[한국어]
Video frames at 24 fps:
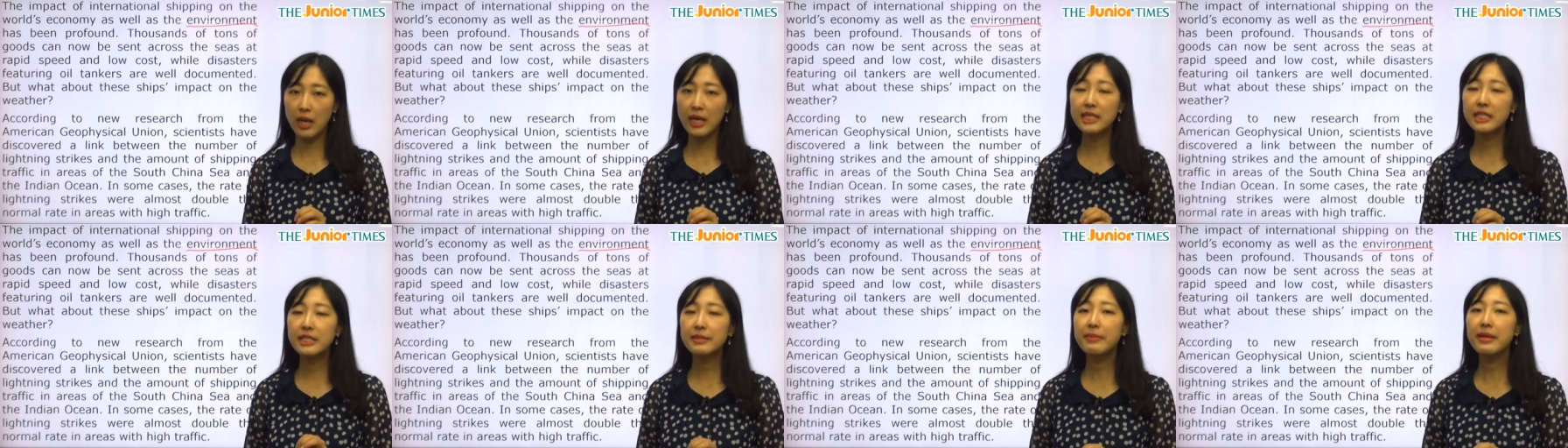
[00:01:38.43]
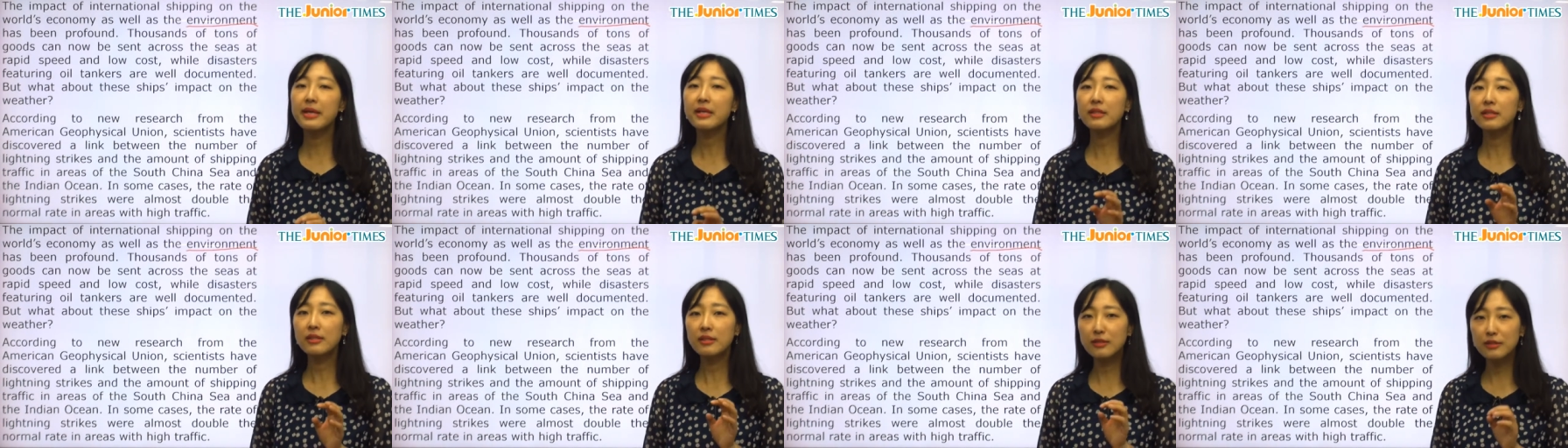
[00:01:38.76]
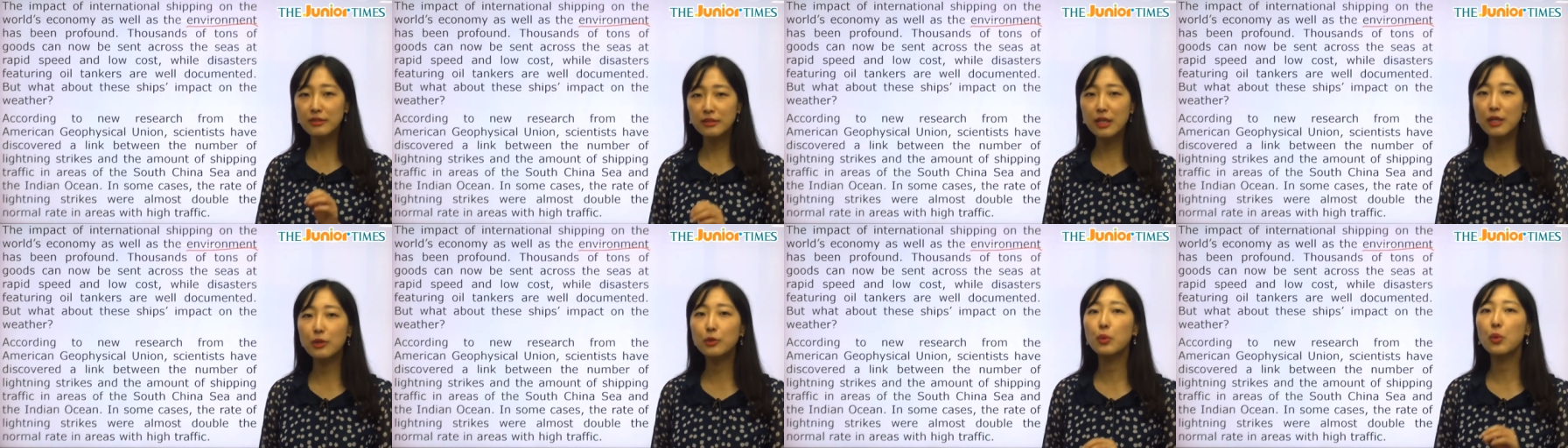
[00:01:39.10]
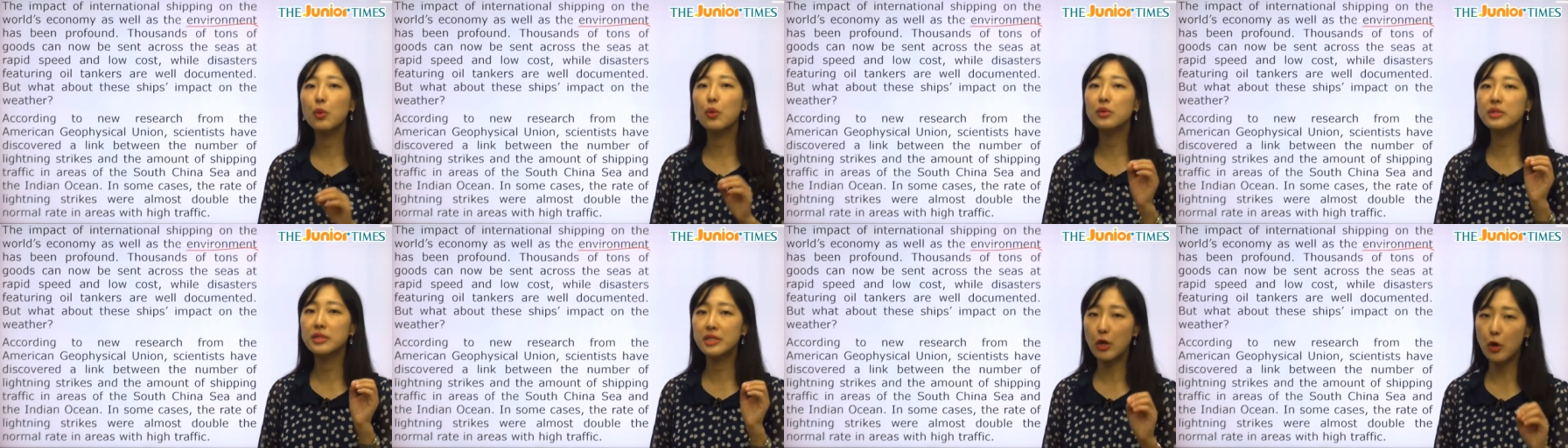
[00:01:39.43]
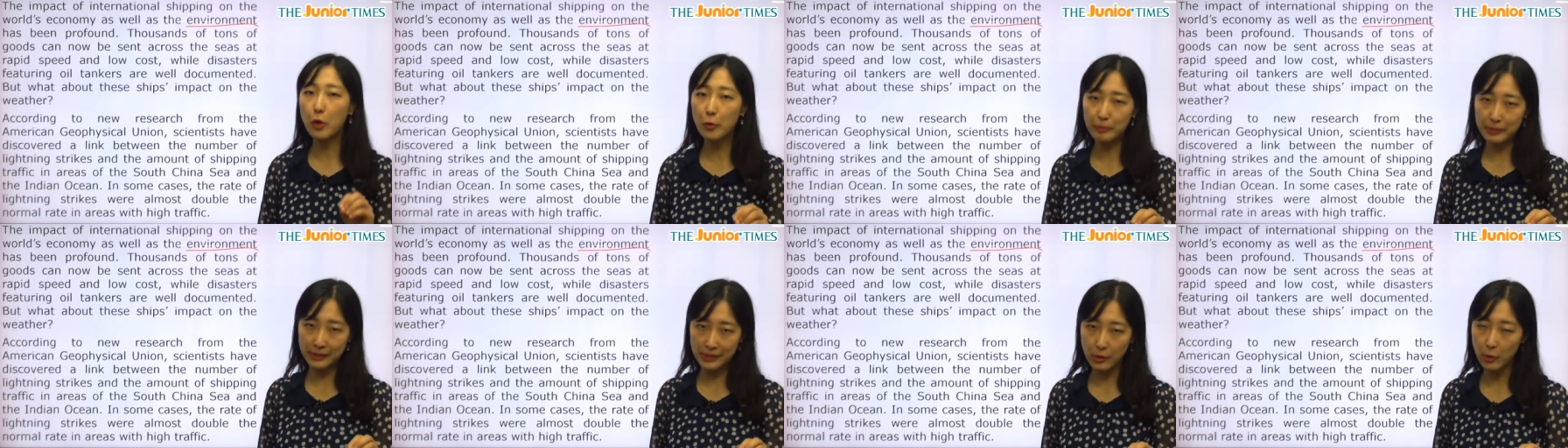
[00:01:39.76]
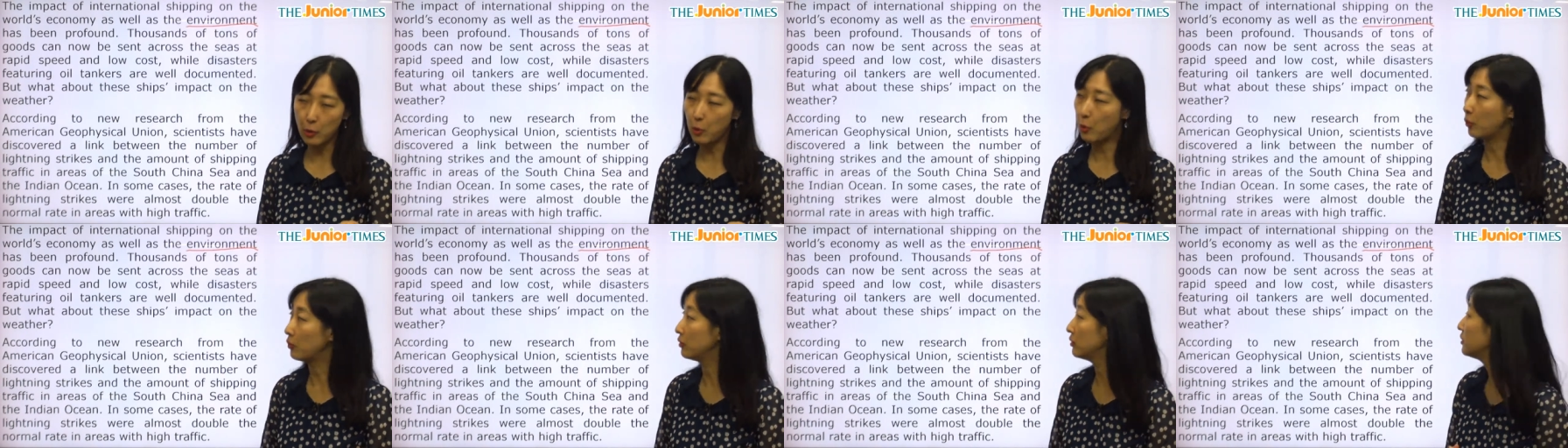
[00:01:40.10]
하지만 그래도
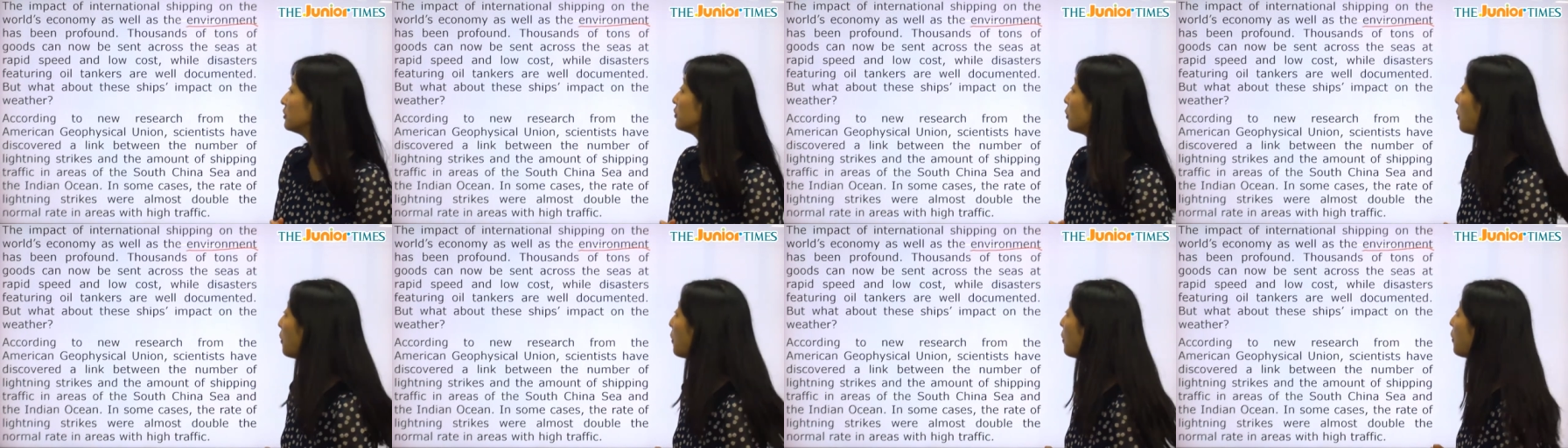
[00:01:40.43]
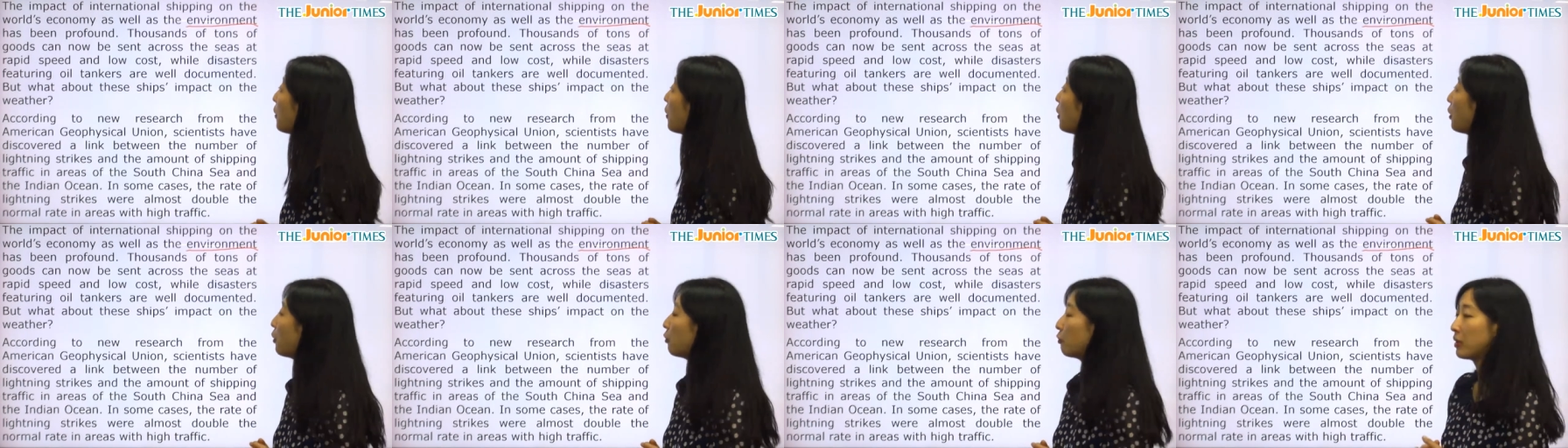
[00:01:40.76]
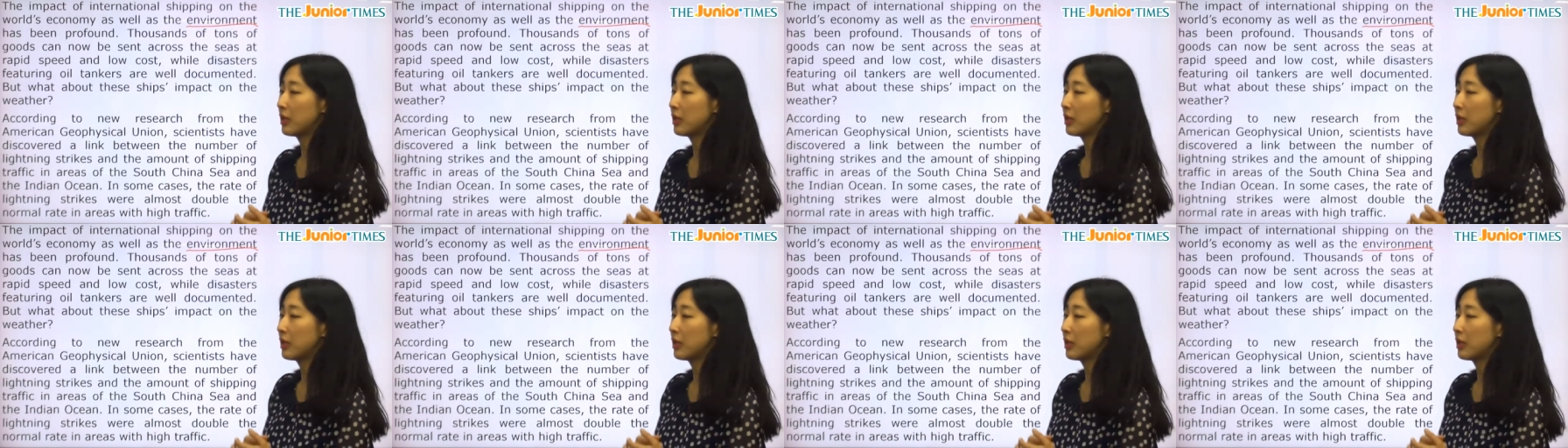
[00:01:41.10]
저비용으로